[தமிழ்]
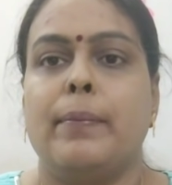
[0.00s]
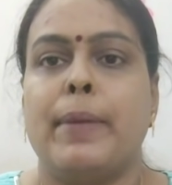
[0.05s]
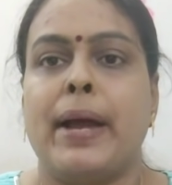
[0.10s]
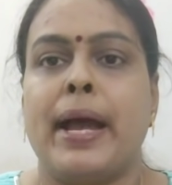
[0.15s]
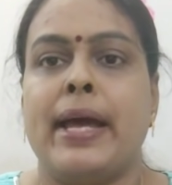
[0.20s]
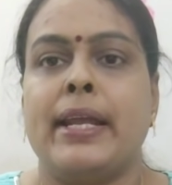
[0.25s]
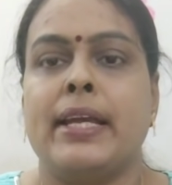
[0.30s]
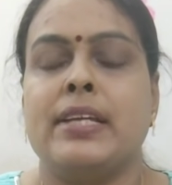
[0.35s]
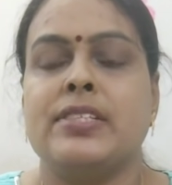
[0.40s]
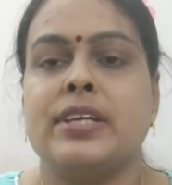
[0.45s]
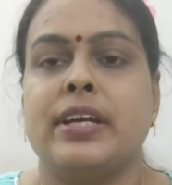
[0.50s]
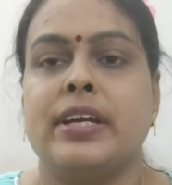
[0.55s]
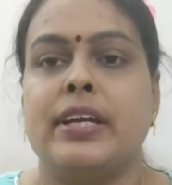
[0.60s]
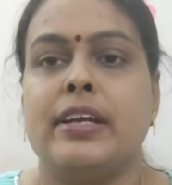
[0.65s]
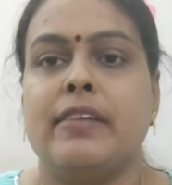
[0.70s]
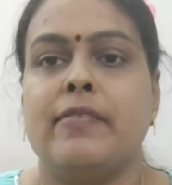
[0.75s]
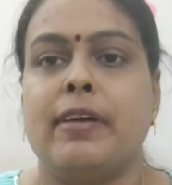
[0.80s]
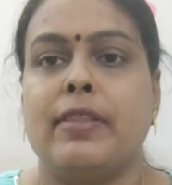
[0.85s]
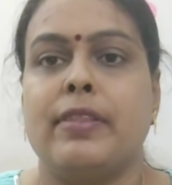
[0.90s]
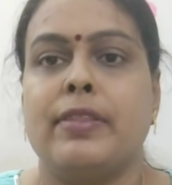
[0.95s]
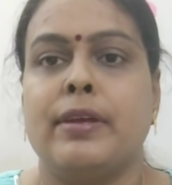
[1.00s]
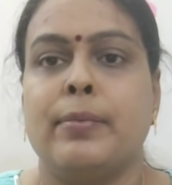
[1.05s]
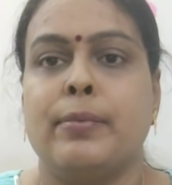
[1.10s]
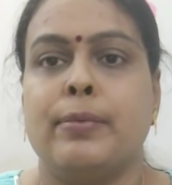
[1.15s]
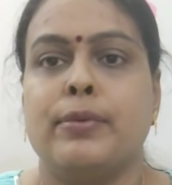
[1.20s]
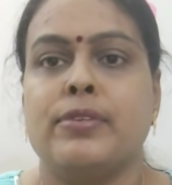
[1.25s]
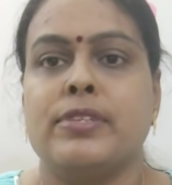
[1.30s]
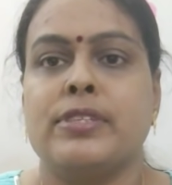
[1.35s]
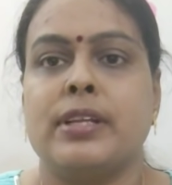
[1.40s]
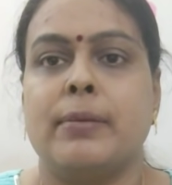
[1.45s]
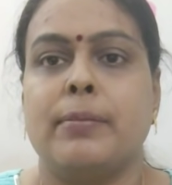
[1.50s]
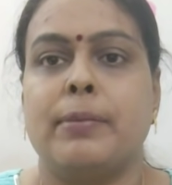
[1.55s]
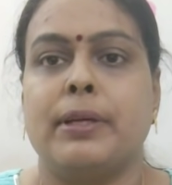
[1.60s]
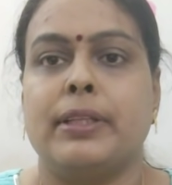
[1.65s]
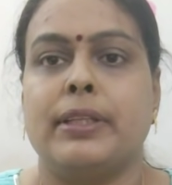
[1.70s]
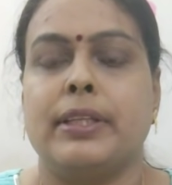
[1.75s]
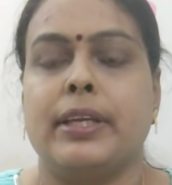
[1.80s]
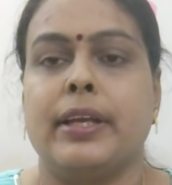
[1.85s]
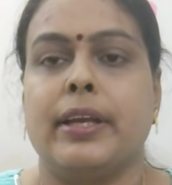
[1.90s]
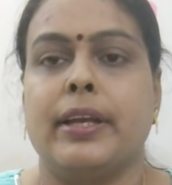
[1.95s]
மேரேஜ் ஆகி வந்த புதுசில்
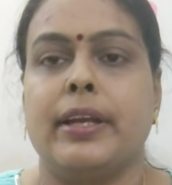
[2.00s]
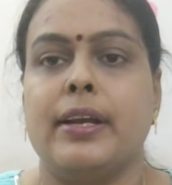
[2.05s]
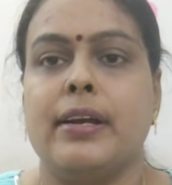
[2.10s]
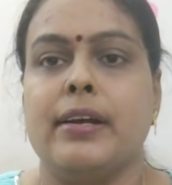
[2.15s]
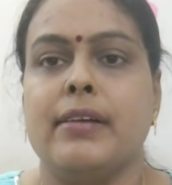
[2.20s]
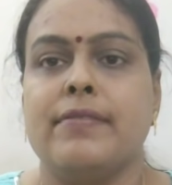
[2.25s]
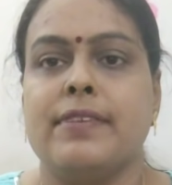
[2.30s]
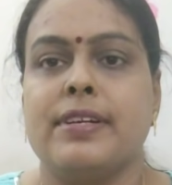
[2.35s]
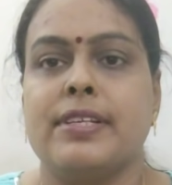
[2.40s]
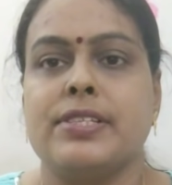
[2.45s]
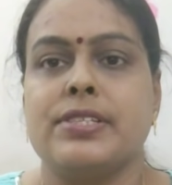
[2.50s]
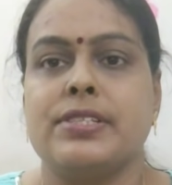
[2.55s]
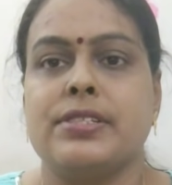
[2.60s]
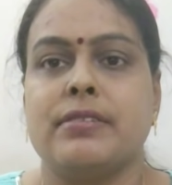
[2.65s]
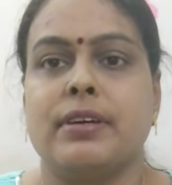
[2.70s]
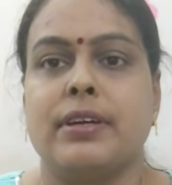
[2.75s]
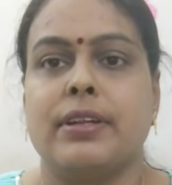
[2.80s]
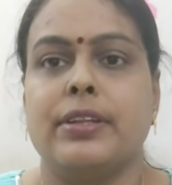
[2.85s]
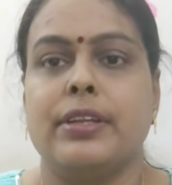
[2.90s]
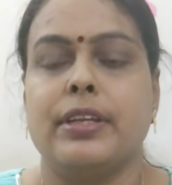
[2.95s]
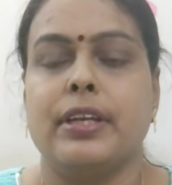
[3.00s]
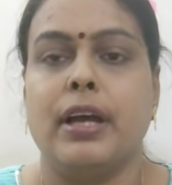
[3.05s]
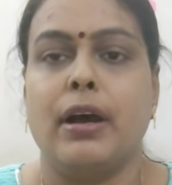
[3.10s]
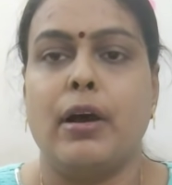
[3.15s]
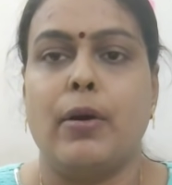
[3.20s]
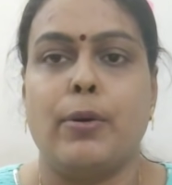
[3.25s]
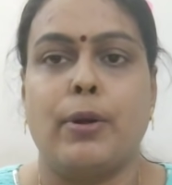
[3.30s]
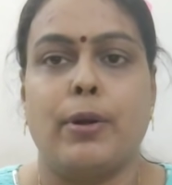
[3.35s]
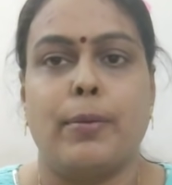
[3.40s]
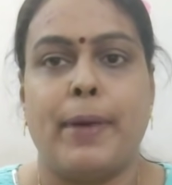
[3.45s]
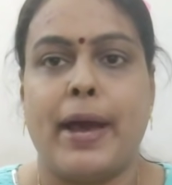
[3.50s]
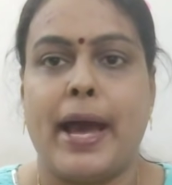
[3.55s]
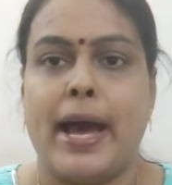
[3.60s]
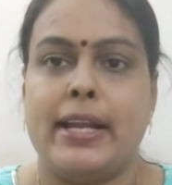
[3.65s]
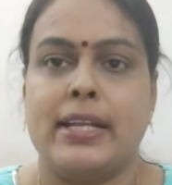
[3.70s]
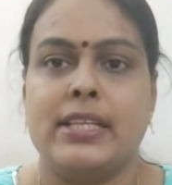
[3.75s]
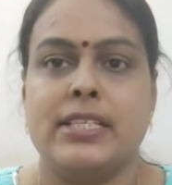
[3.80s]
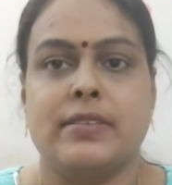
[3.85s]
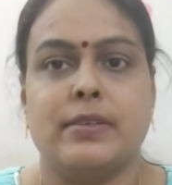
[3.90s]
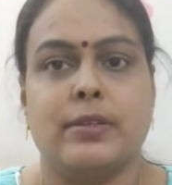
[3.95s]
பார்த்தீங்கன்னா ஃபஸ்ட்டு வந்து அவரோட
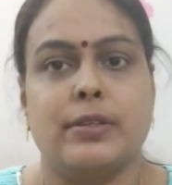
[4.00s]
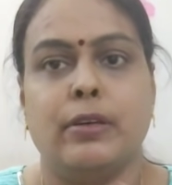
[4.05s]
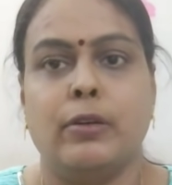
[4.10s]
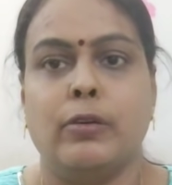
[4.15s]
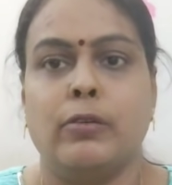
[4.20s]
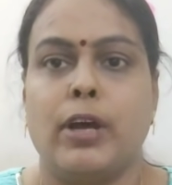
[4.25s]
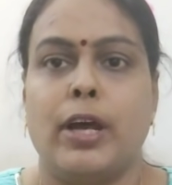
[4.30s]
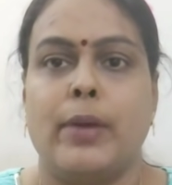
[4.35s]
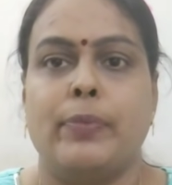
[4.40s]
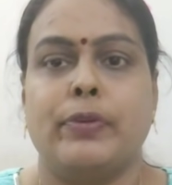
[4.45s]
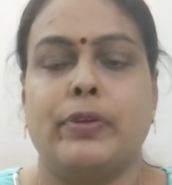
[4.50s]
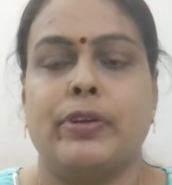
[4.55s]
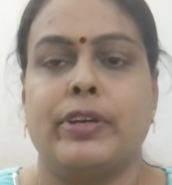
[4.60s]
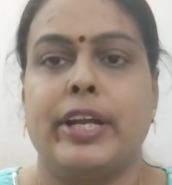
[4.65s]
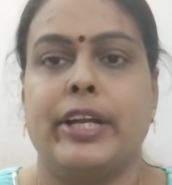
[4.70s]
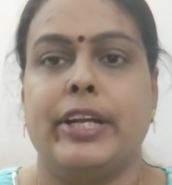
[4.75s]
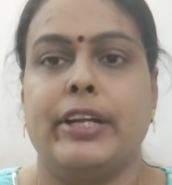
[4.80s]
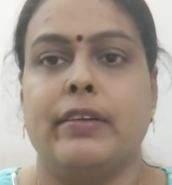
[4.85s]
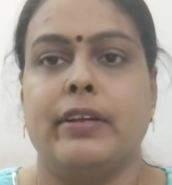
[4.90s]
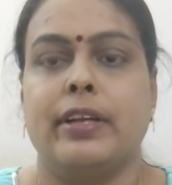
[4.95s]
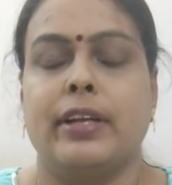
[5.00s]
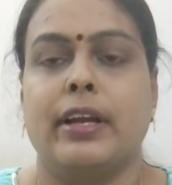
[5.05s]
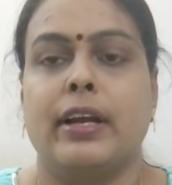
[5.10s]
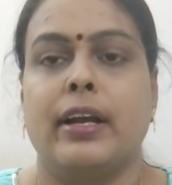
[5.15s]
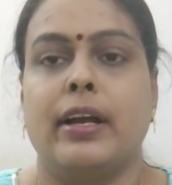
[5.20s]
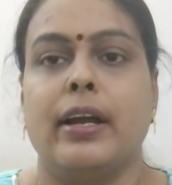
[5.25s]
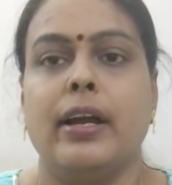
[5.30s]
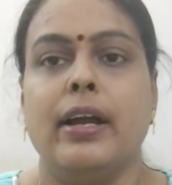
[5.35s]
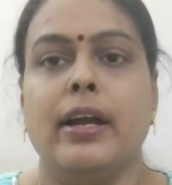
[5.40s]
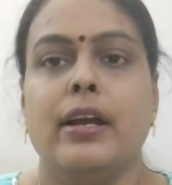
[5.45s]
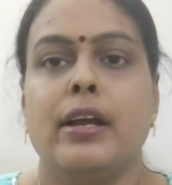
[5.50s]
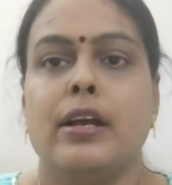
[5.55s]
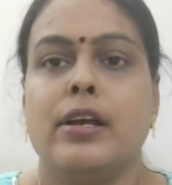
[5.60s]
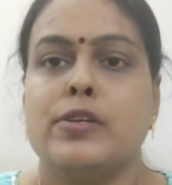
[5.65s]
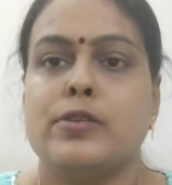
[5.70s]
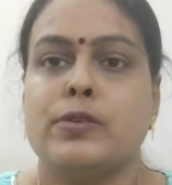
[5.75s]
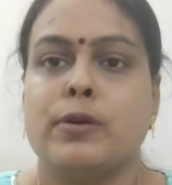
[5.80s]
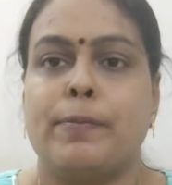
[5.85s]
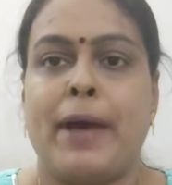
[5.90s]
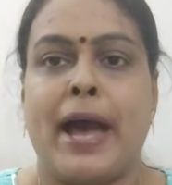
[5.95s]
பேரண்ட்ஸ் வந்து கோயம்புத்தூர் நேட்டிவில் இருக்காங்க
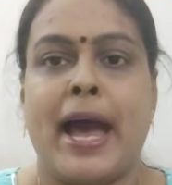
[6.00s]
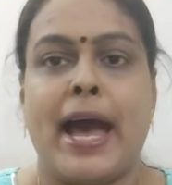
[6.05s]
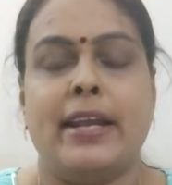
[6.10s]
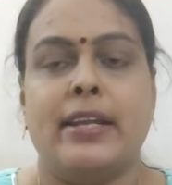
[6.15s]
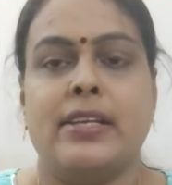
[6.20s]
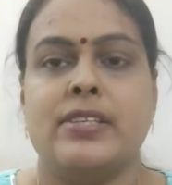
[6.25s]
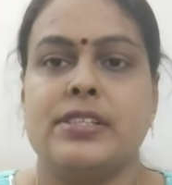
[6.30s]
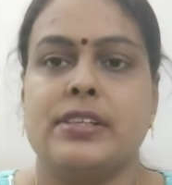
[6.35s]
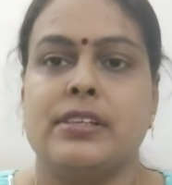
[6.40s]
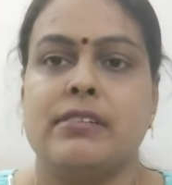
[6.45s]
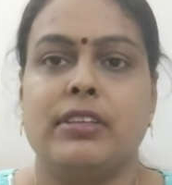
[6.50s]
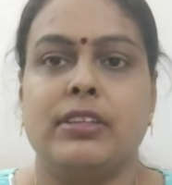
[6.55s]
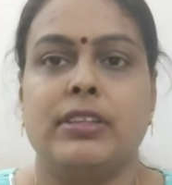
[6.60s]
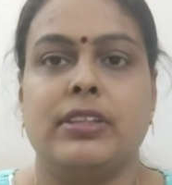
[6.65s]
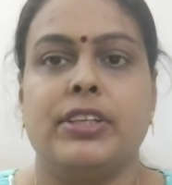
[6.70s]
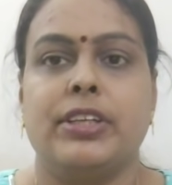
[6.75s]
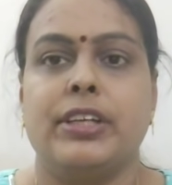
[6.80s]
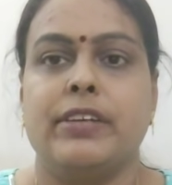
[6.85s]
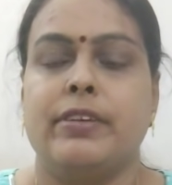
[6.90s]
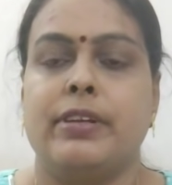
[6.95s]
ஸோ பேரண்ட்ஸுக்கு வந்துட்டு